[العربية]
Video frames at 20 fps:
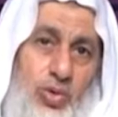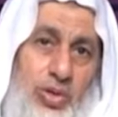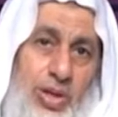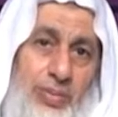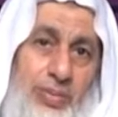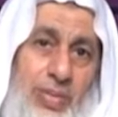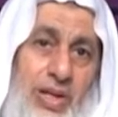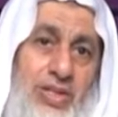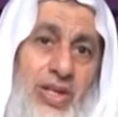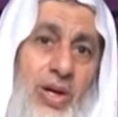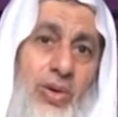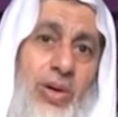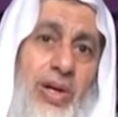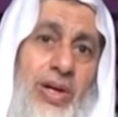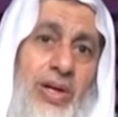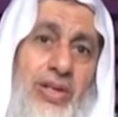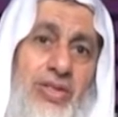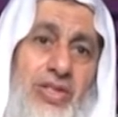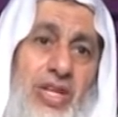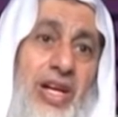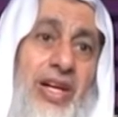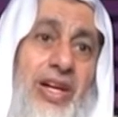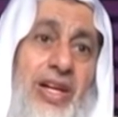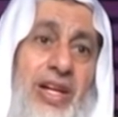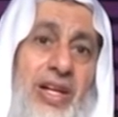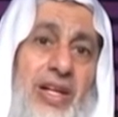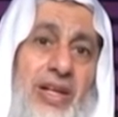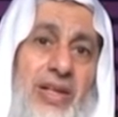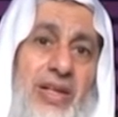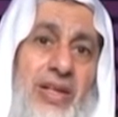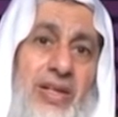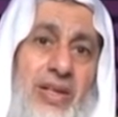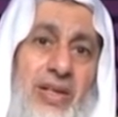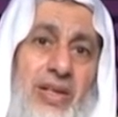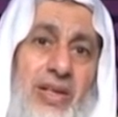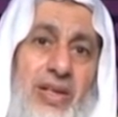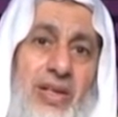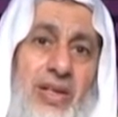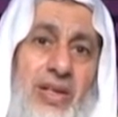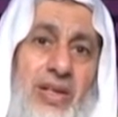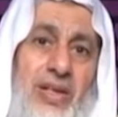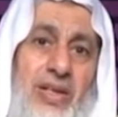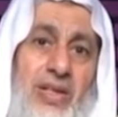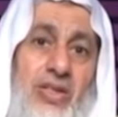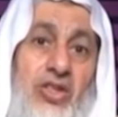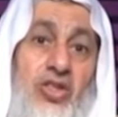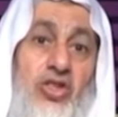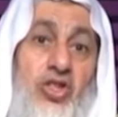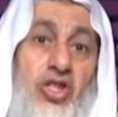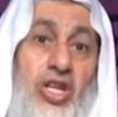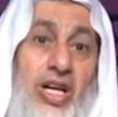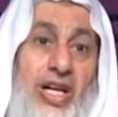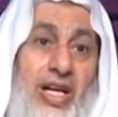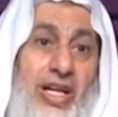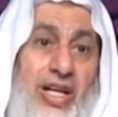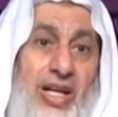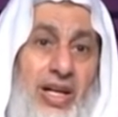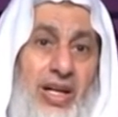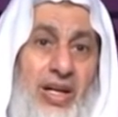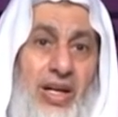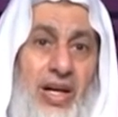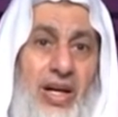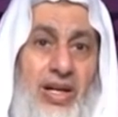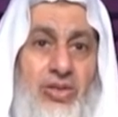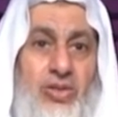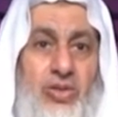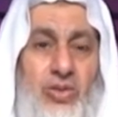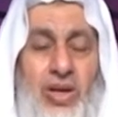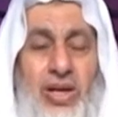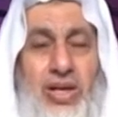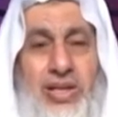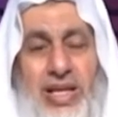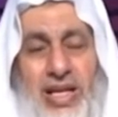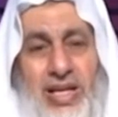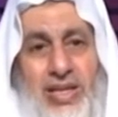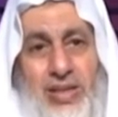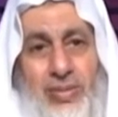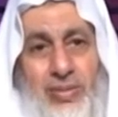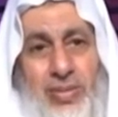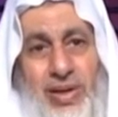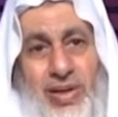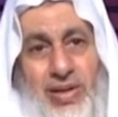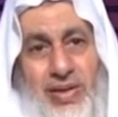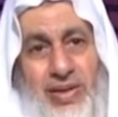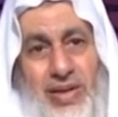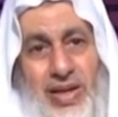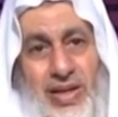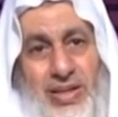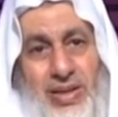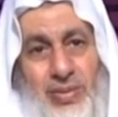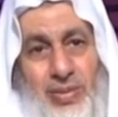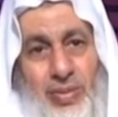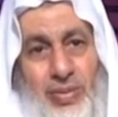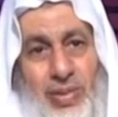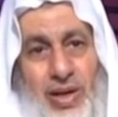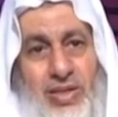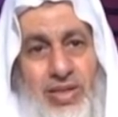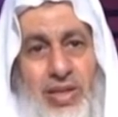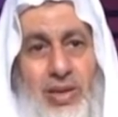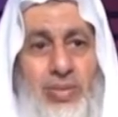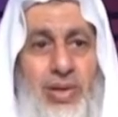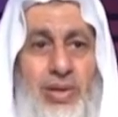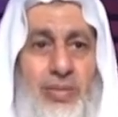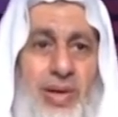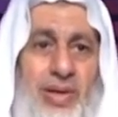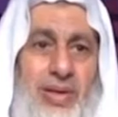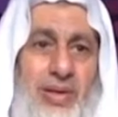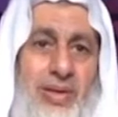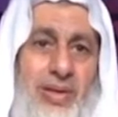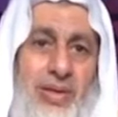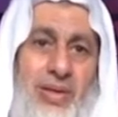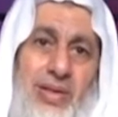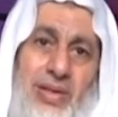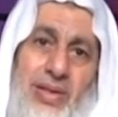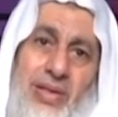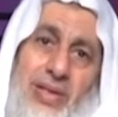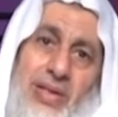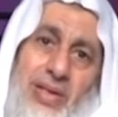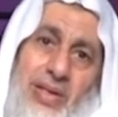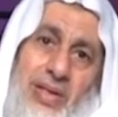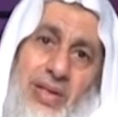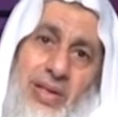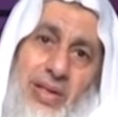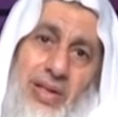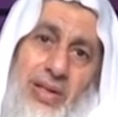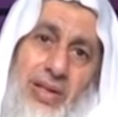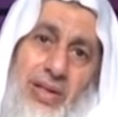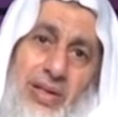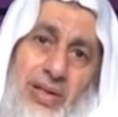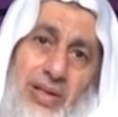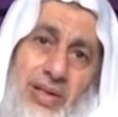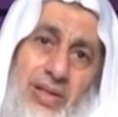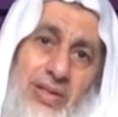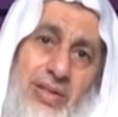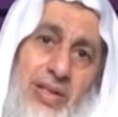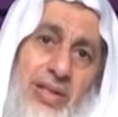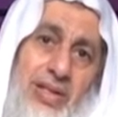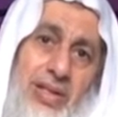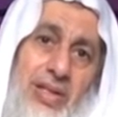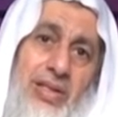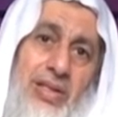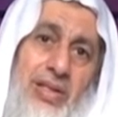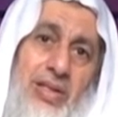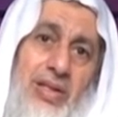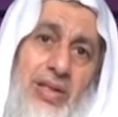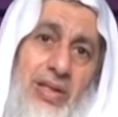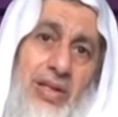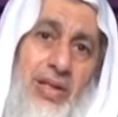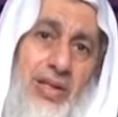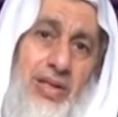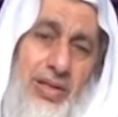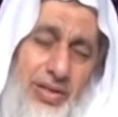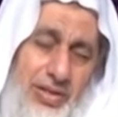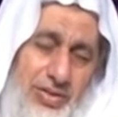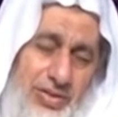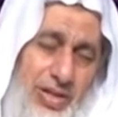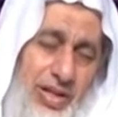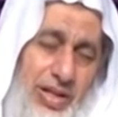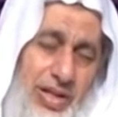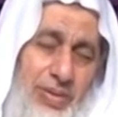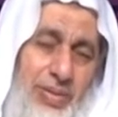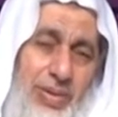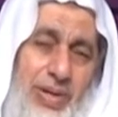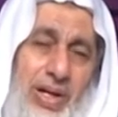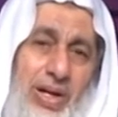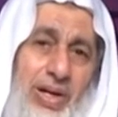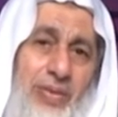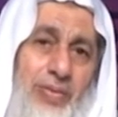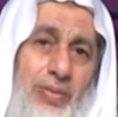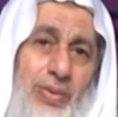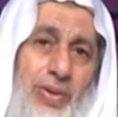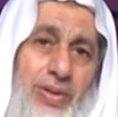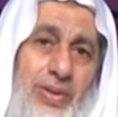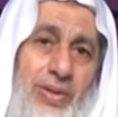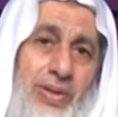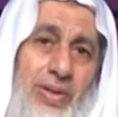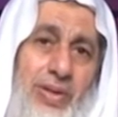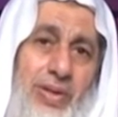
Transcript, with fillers: يسمى جارح جارح أصلها الكاسب الذي يأتي بمكسب لمن؟ لسيده لصاحبه عفوا